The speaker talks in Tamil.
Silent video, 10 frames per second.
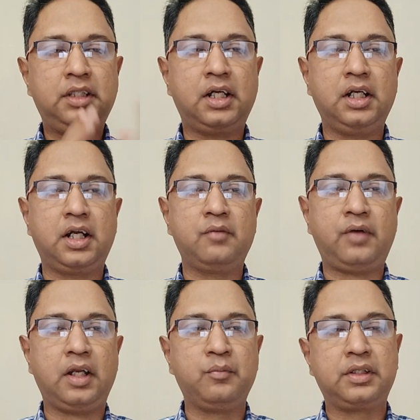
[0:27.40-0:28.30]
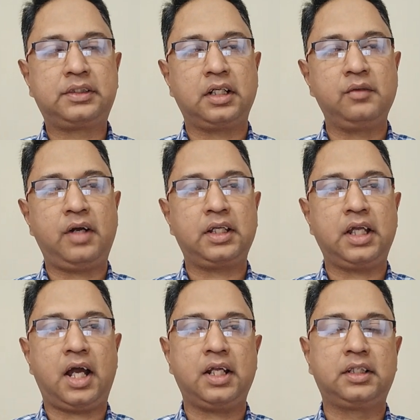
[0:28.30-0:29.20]
எங்களிடம் வலம்பூர் சங்கு
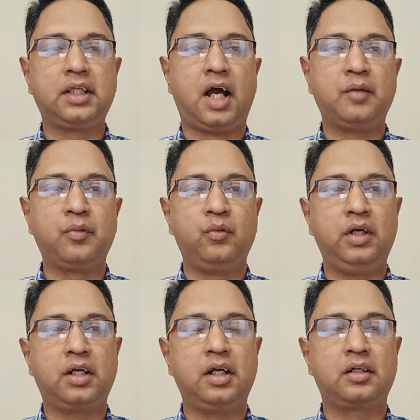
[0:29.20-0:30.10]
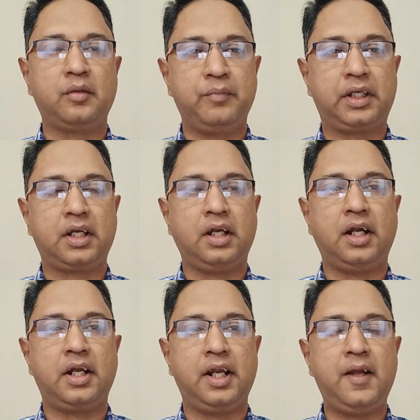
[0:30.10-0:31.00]
வாங்கிய அனைத்து அன்பு உள்ளங்களுக்கும் மிக்க
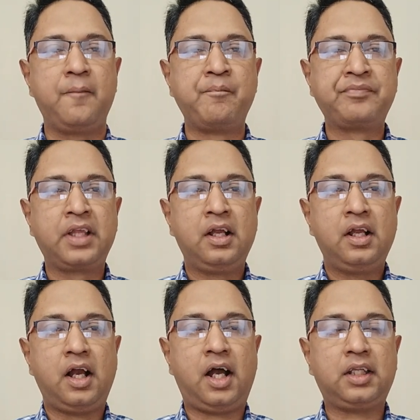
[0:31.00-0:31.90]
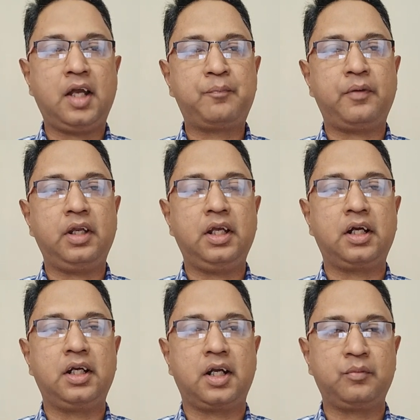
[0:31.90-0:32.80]
நன்றி அதே போல்
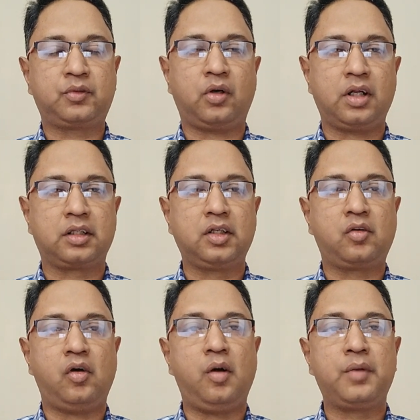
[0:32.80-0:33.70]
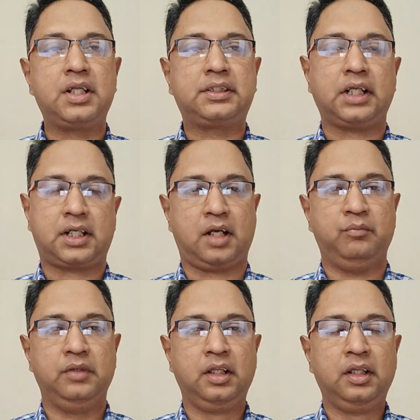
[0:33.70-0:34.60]
எங்களிடம் தொடர்ந்து கோமதி
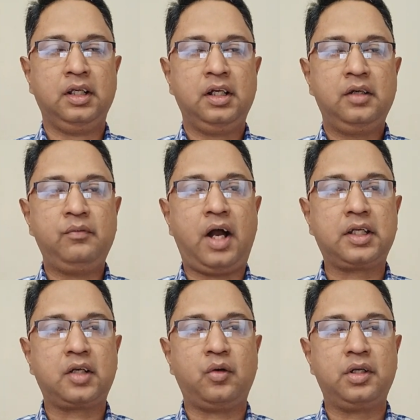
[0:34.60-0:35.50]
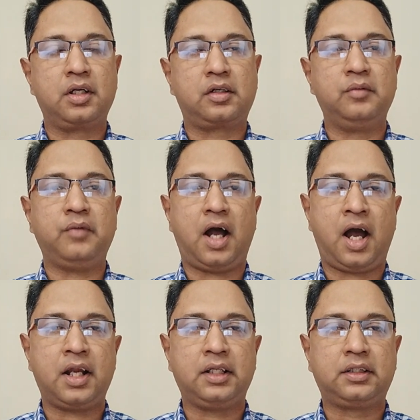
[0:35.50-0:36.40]
சக்கரம் வாங்கி கொண்டிருக்கும்
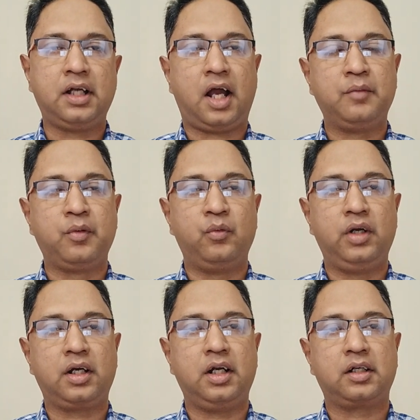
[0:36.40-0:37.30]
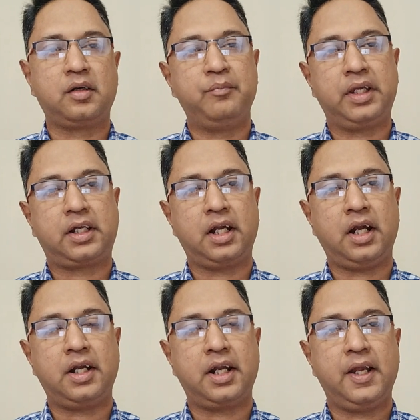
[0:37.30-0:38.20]
அனைத்து அன்பு உள்ளங்களுக்கும் மிக்க
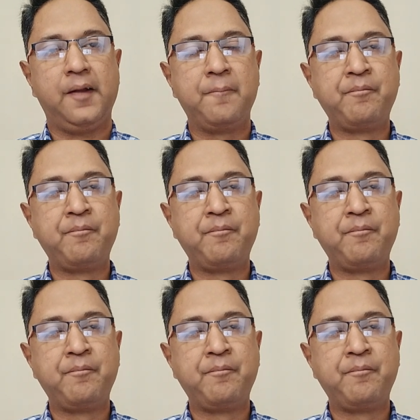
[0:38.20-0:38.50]
நன்றி